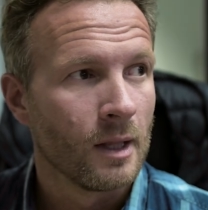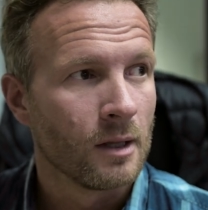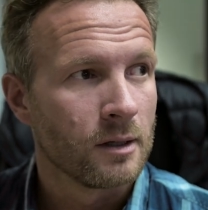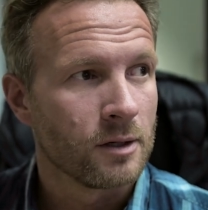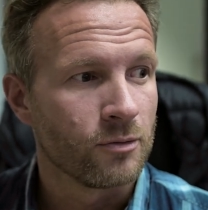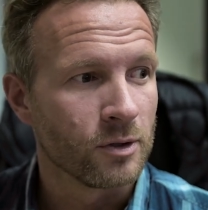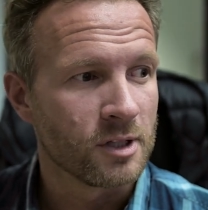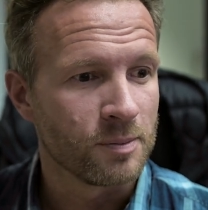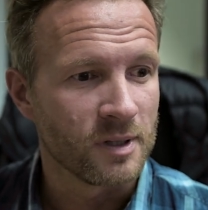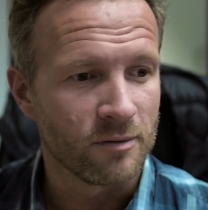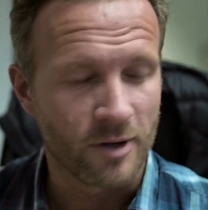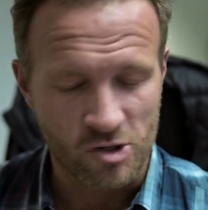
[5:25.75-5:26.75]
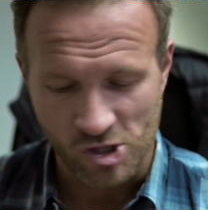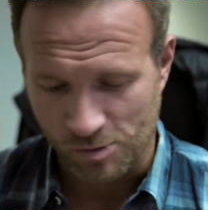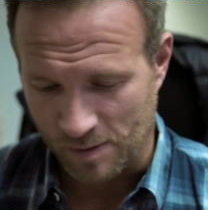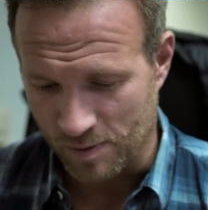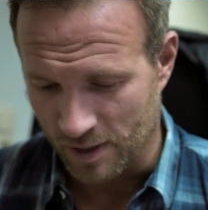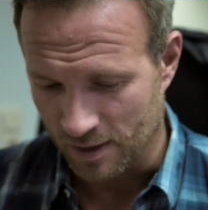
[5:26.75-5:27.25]
Ich fürchte, ich bin der falsche
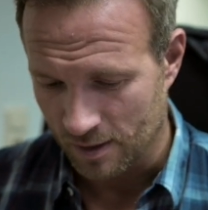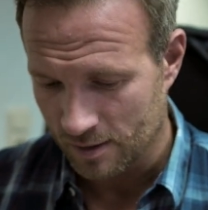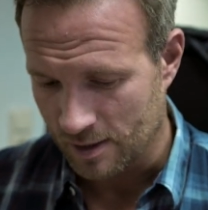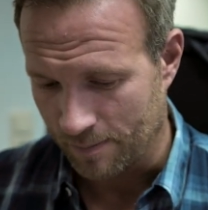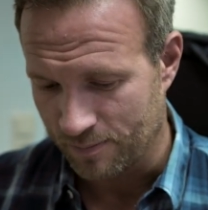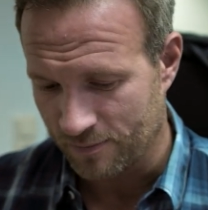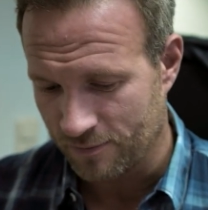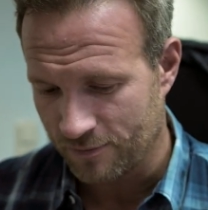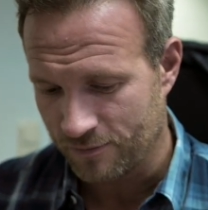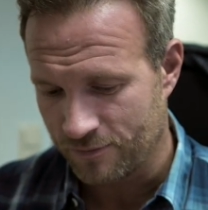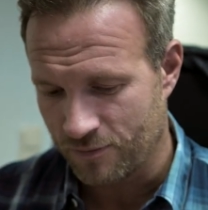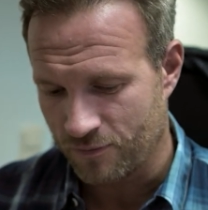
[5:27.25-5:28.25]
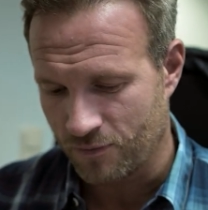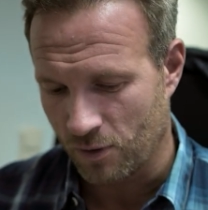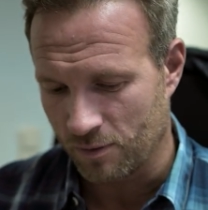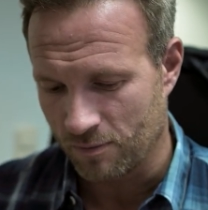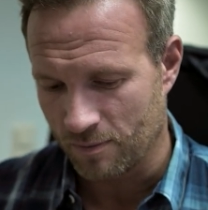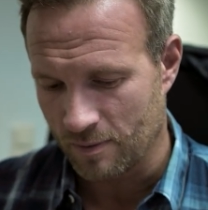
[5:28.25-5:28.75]
Ansprechpartner. Ich habe
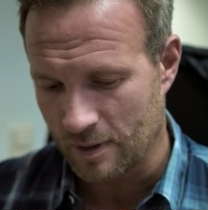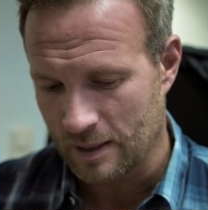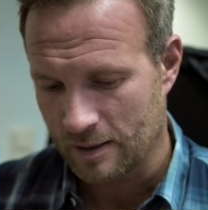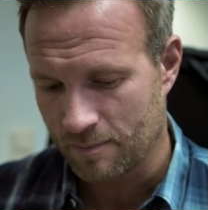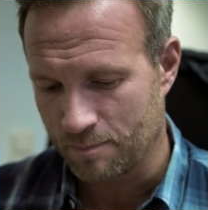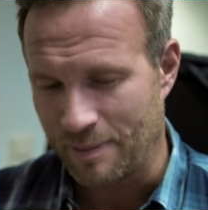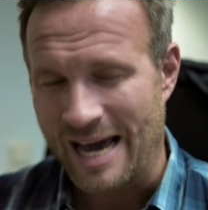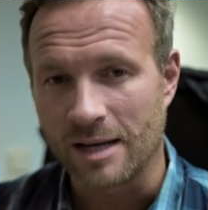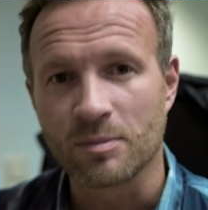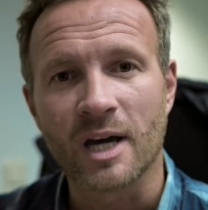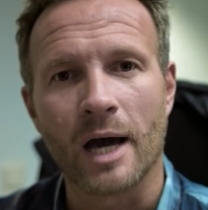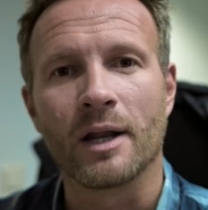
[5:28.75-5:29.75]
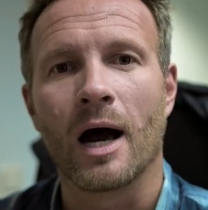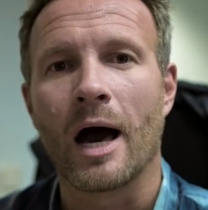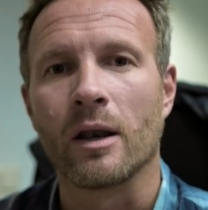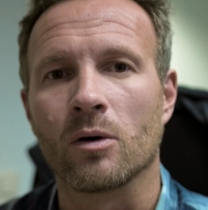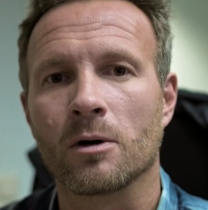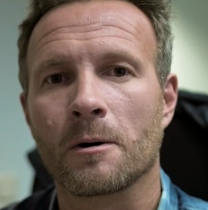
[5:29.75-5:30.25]
von beidem keine
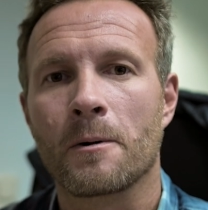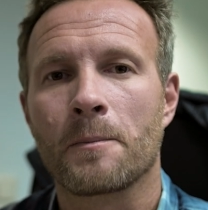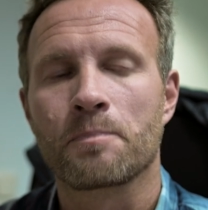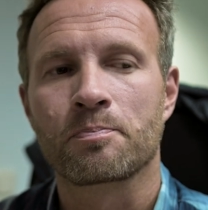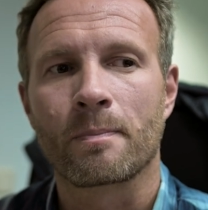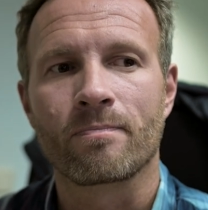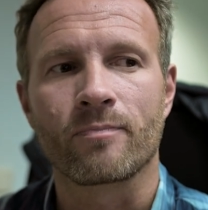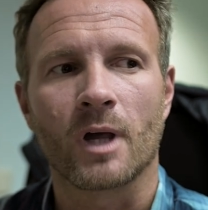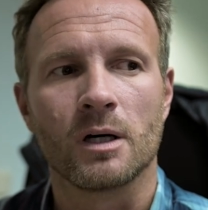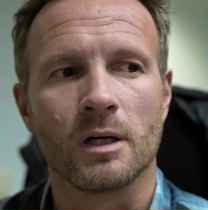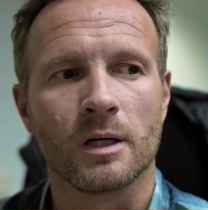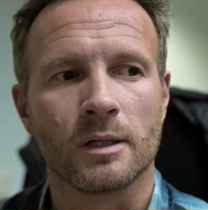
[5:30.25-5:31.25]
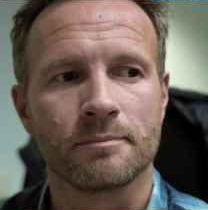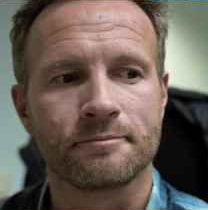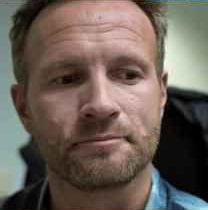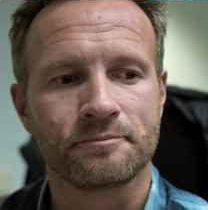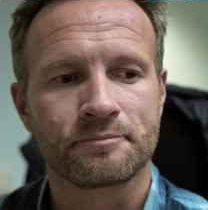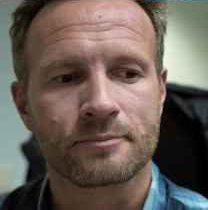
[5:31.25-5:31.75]
Ahnung.
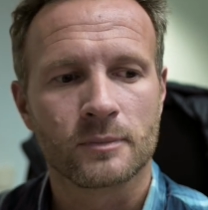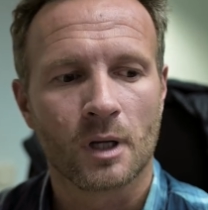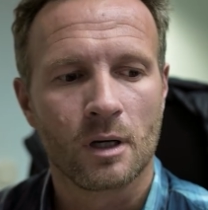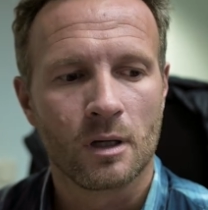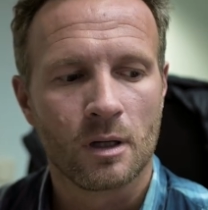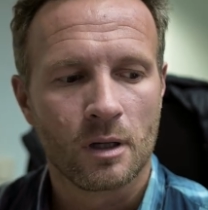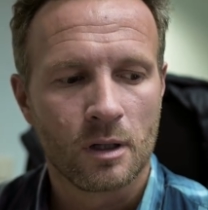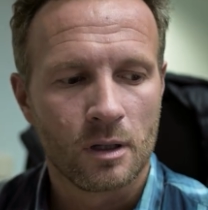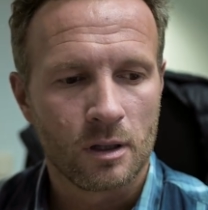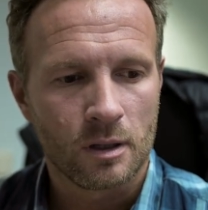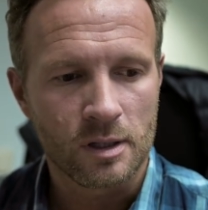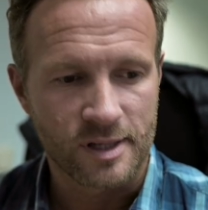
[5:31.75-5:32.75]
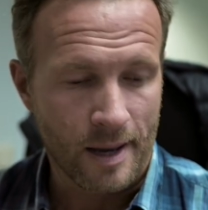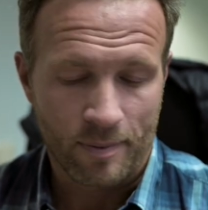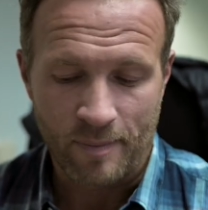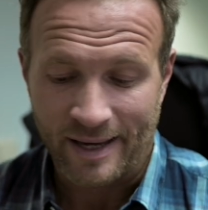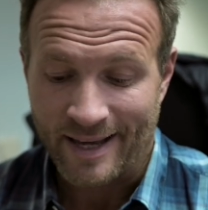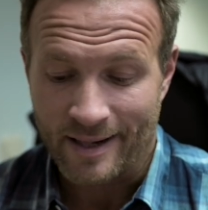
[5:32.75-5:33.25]
Ähm, ich habe
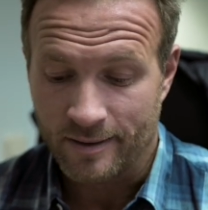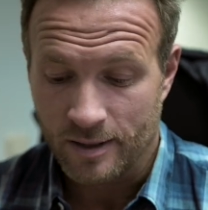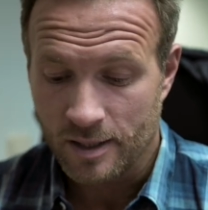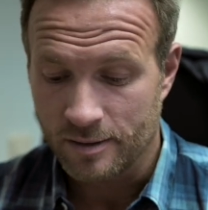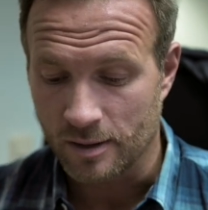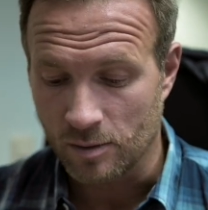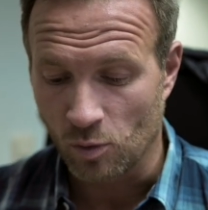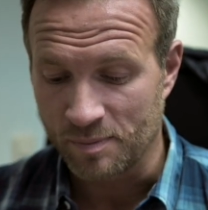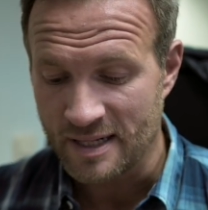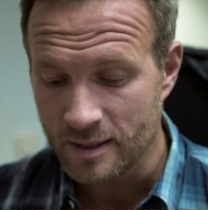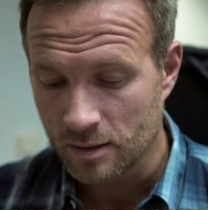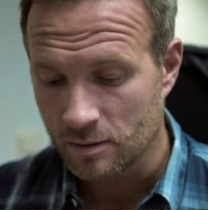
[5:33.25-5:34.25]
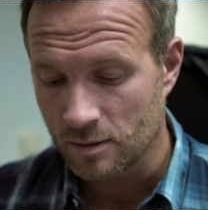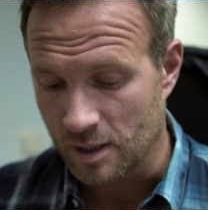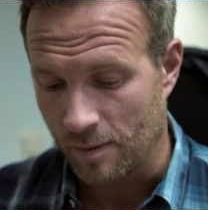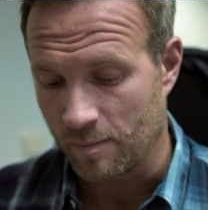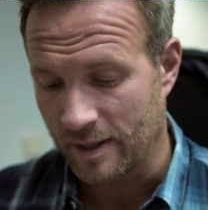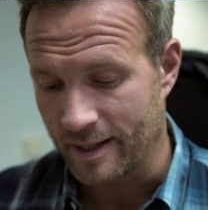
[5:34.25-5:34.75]
mein Geld nicht in Immobilien und ich
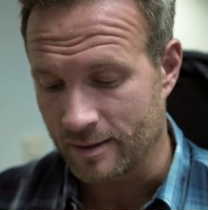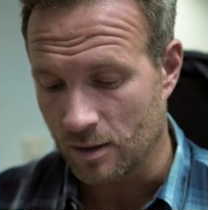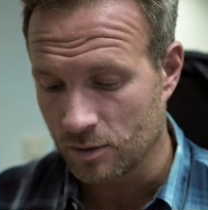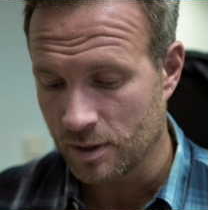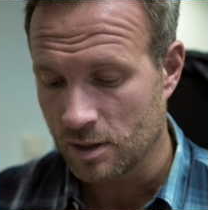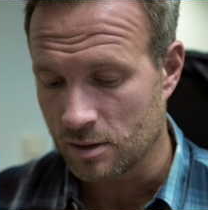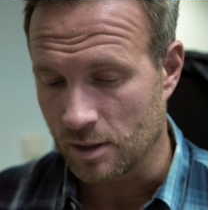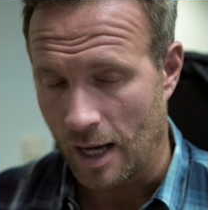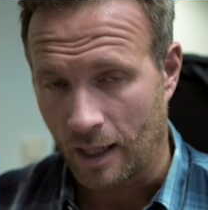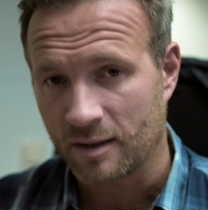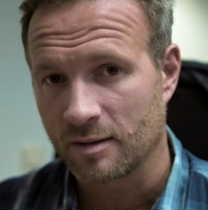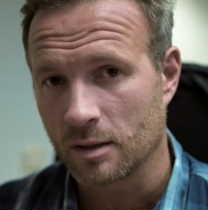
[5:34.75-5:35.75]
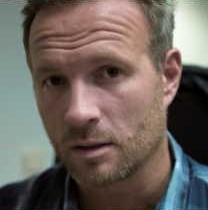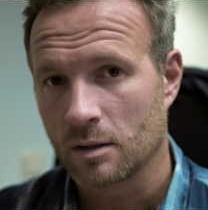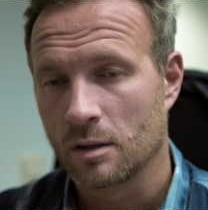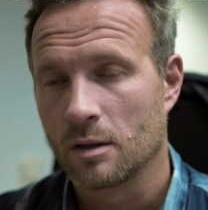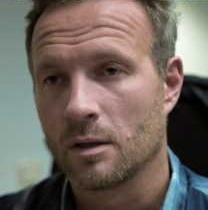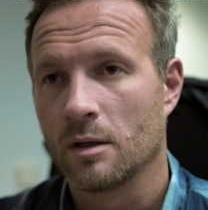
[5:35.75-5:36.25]
habe mein Geld auch nicht in Aktien
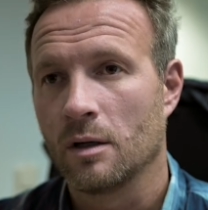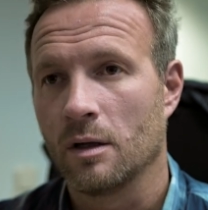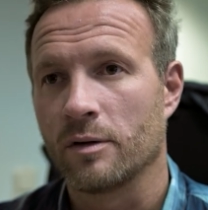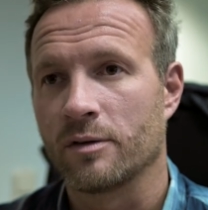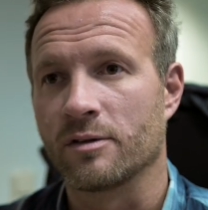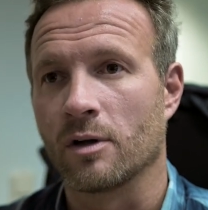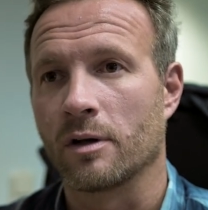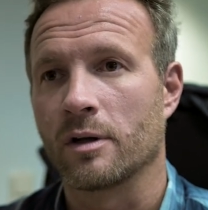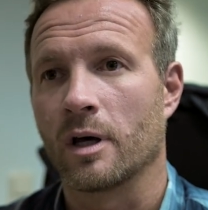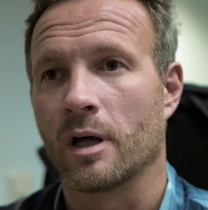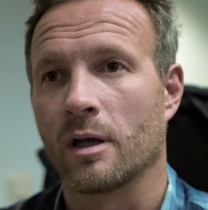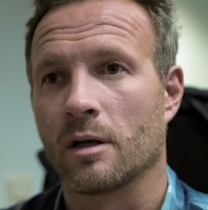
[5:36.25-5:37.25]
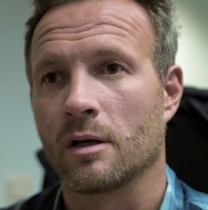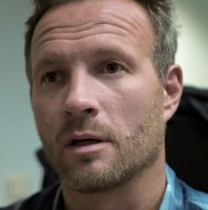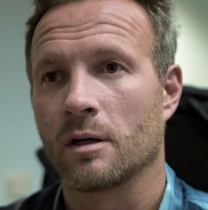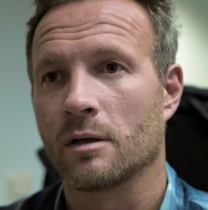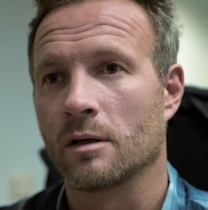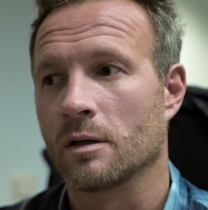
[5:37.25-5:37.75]
sondern
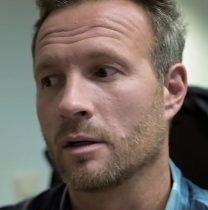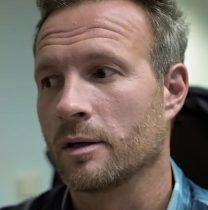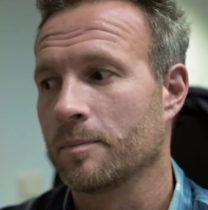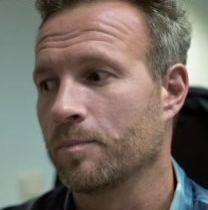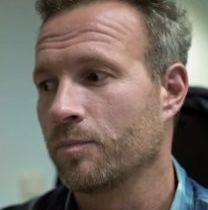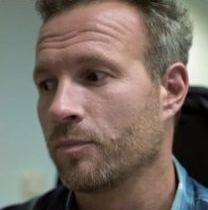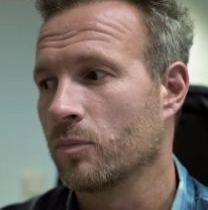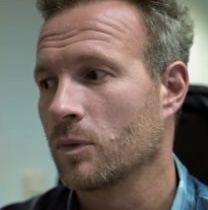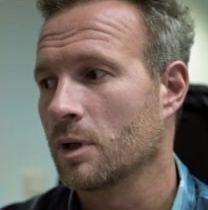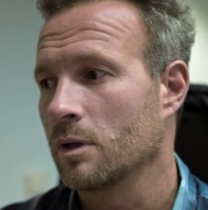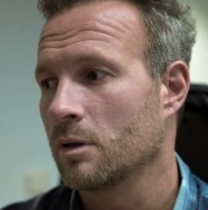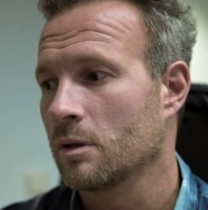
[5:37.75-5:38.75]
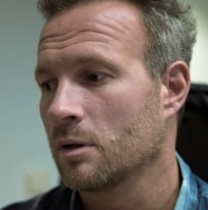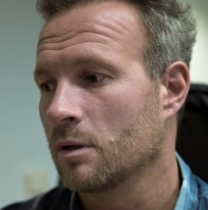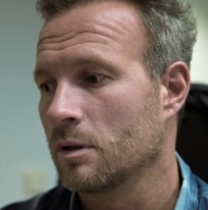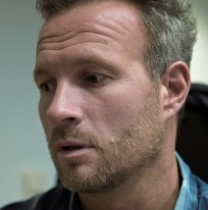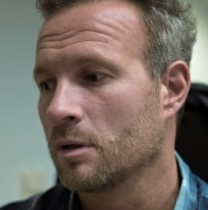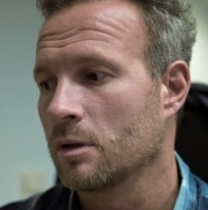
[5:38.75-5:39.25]
ähm,
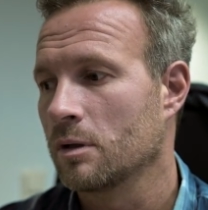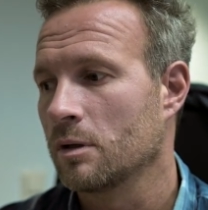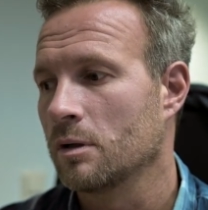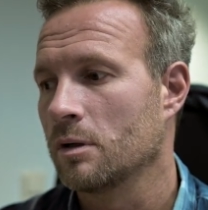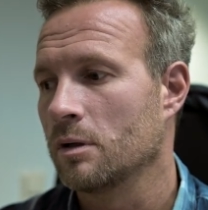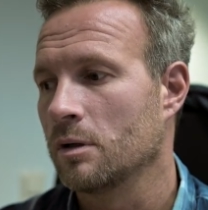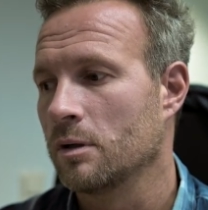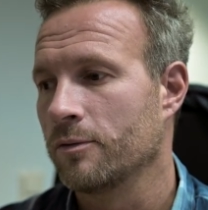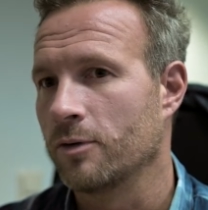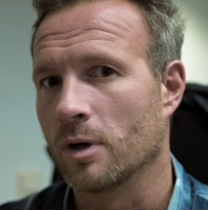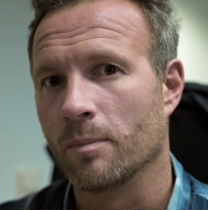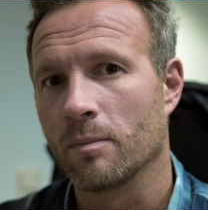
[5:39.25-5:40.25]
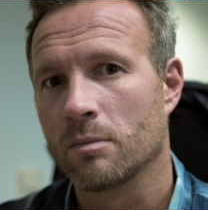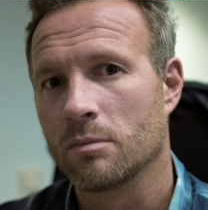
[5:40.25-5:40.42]
in Firmen.